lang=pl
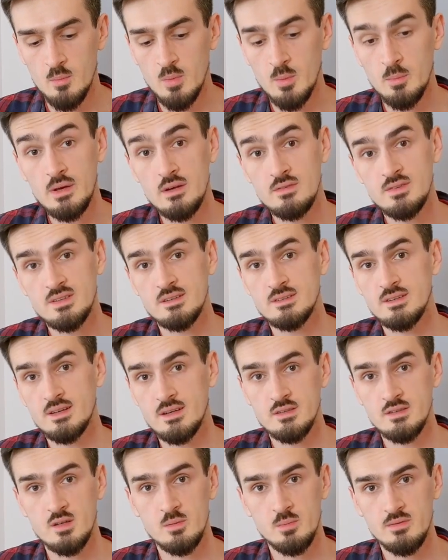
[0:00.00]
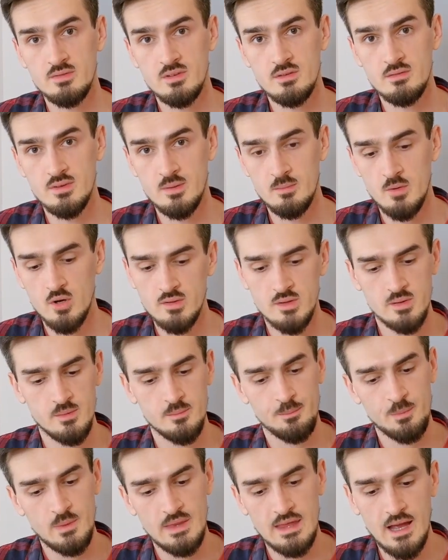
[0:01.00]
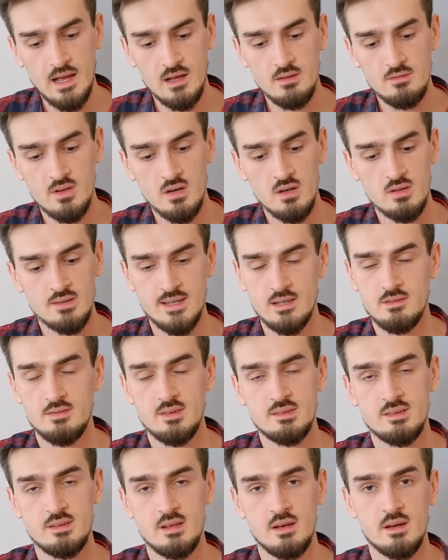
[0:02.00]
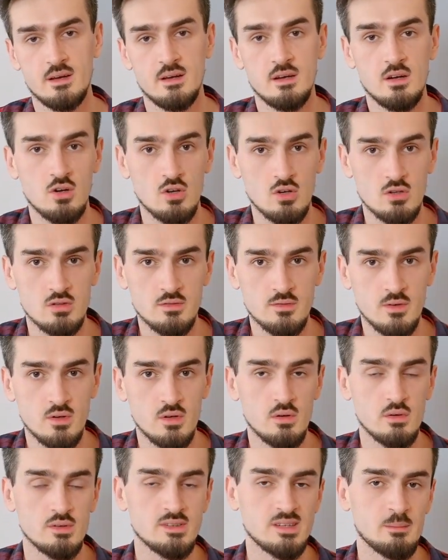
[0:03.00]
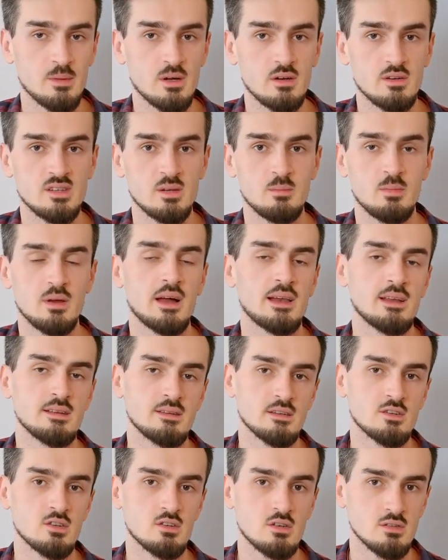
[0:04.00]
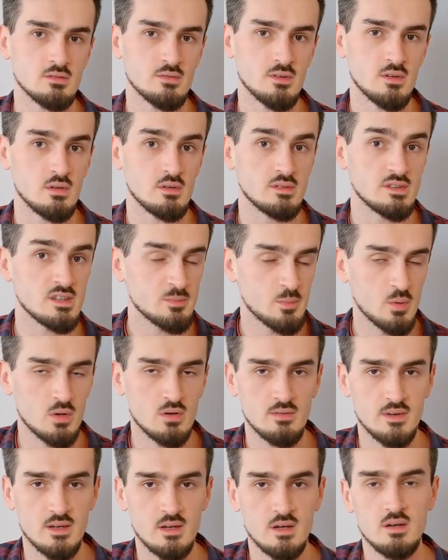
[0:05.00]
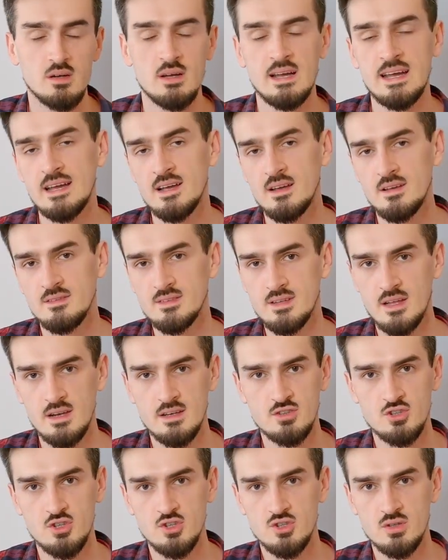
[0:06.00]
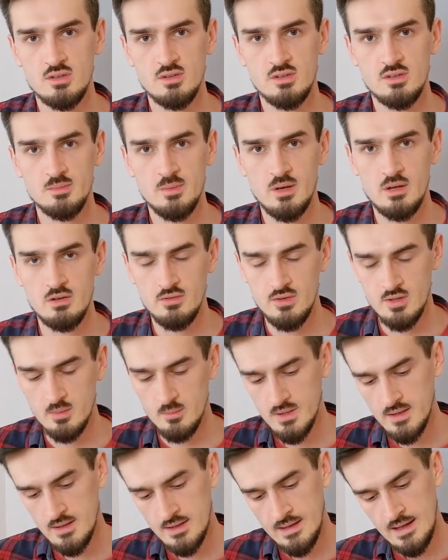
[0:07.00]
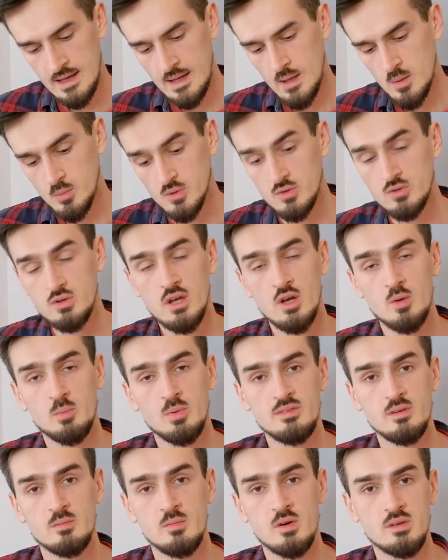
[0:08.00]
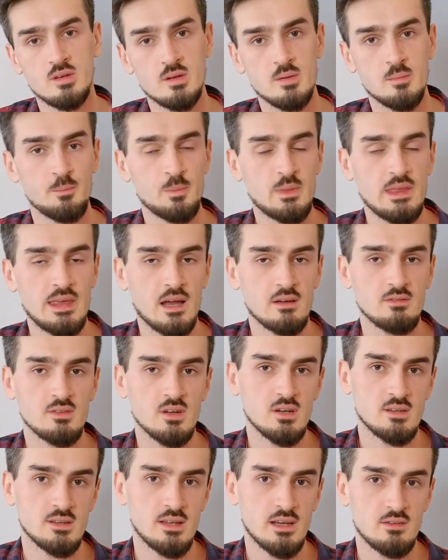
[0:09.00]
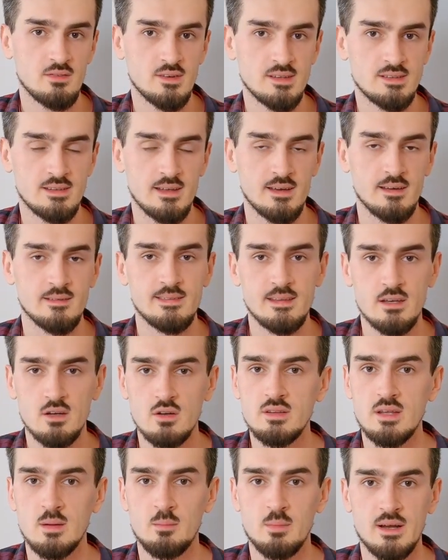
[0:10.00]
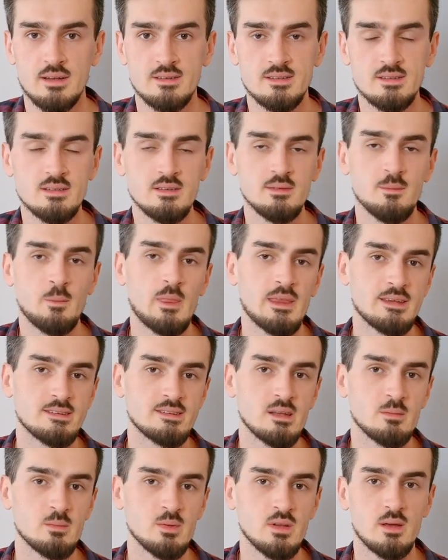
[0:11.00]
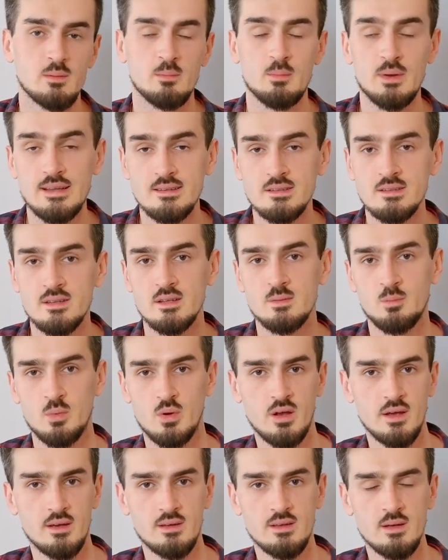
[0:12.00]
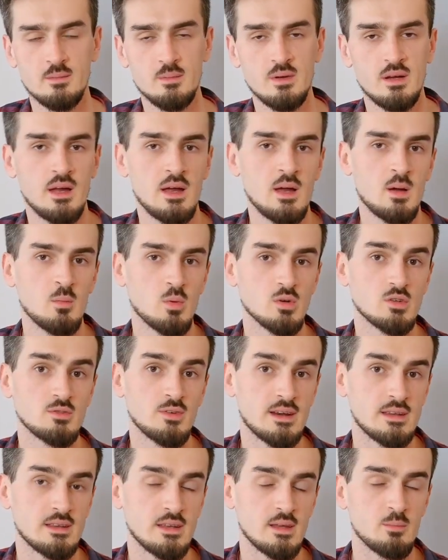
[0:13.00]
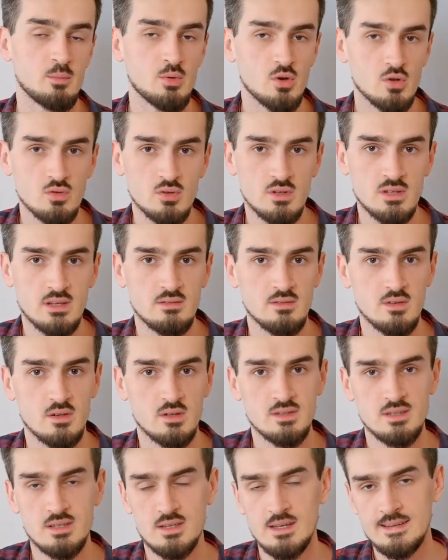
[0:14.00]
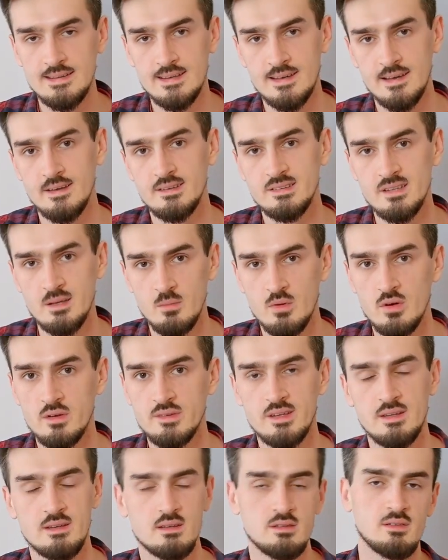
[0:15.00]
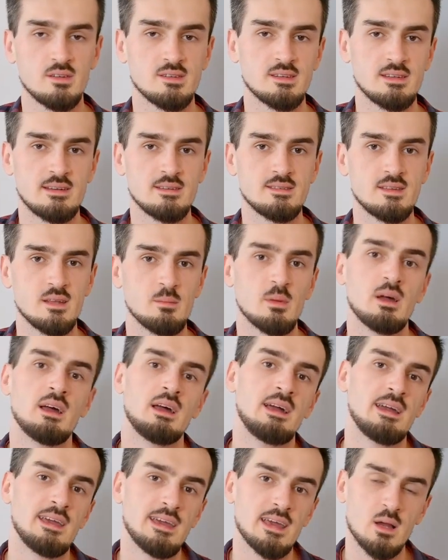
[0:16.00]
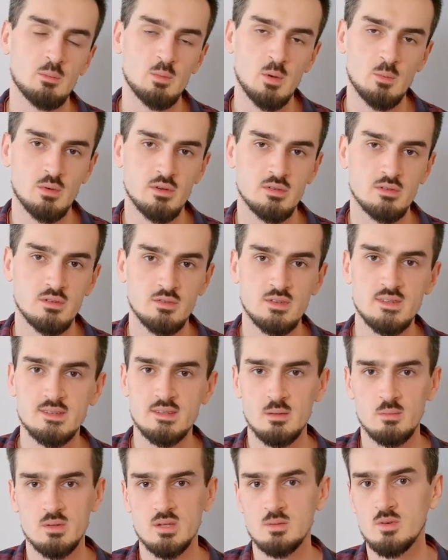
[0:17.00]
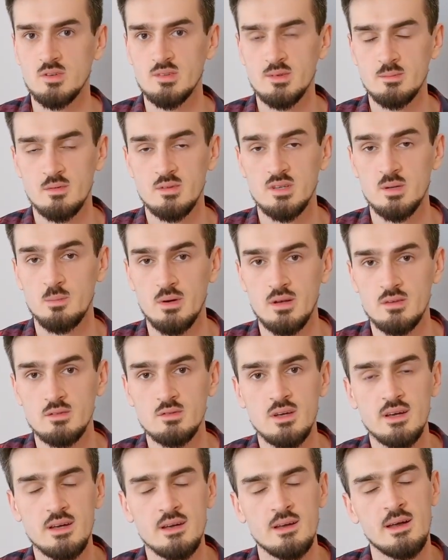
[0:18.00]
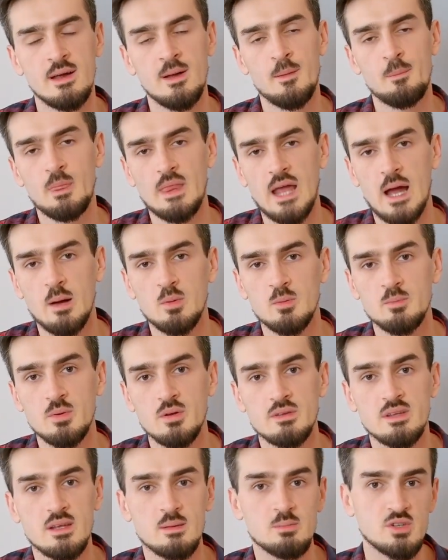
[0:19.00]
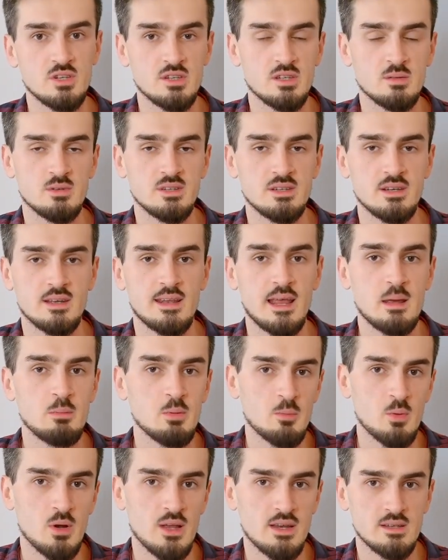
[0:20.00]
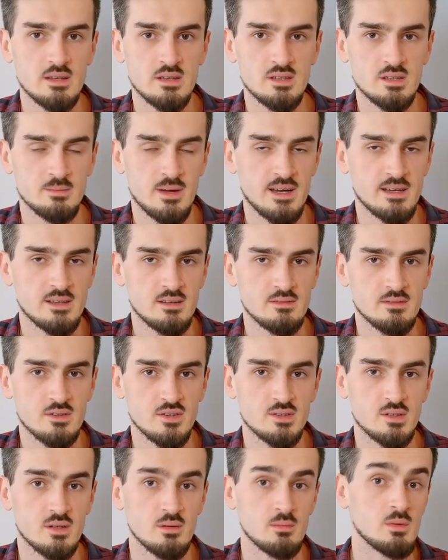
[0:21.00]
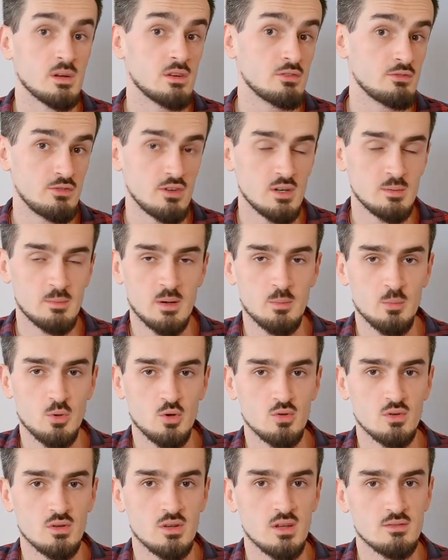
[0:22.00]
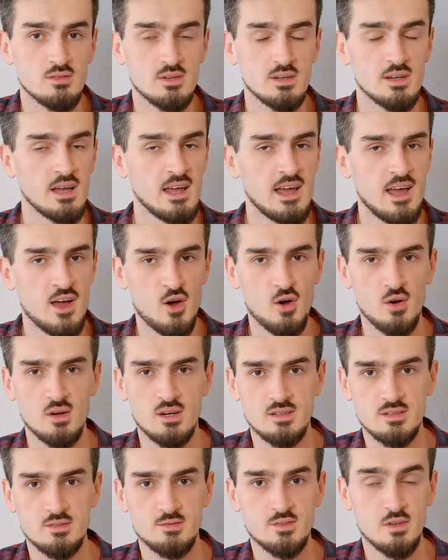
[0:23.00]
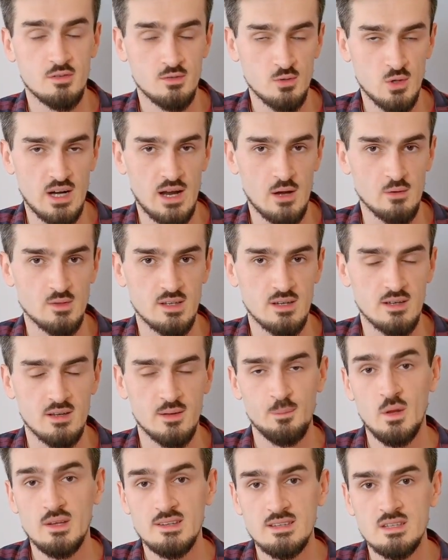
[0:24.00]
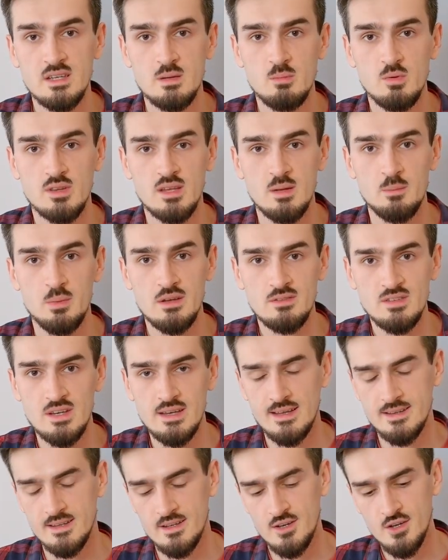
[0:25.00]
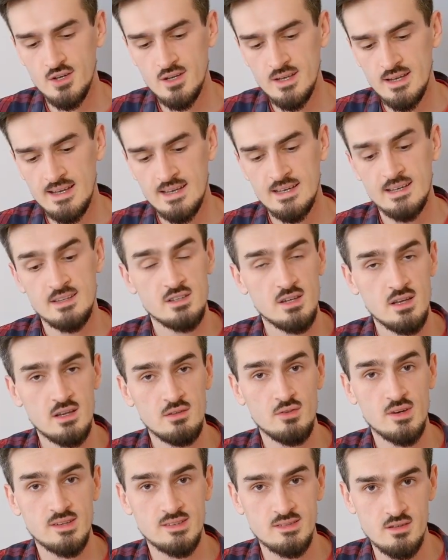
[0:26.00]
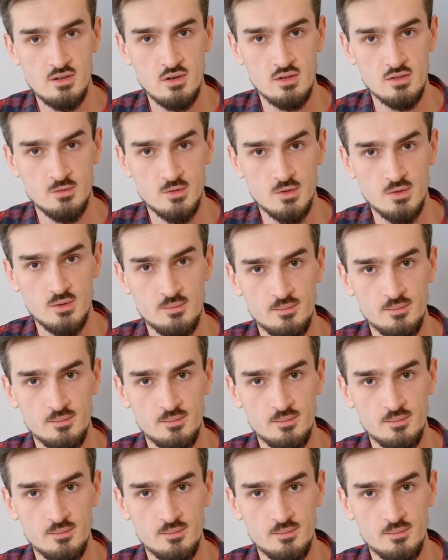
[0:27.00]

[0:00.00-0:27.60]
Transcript: Po pierwsze, zaraz opowiem Wam o tym, jak wygląda kwestia rozwoju samego siebie, ale też rozwoju zespołowego, w zależności od rozmiaru firmy. Po drugie opowiem o tym, jak wygląda kwestia tygodnia pracy, następnie pracy nad projektem, po czwarte produktywności i takiej samooceny związanej z tym, jak po prostu wszystkim tym osobom się pracuje, a po piąte przyjrzymy się najpopularniejszym aktywnościom w firmach produktowych oraz w software house'ach. No i zacznijmy od tej pierwszej kategorii, czyli własny rozwój.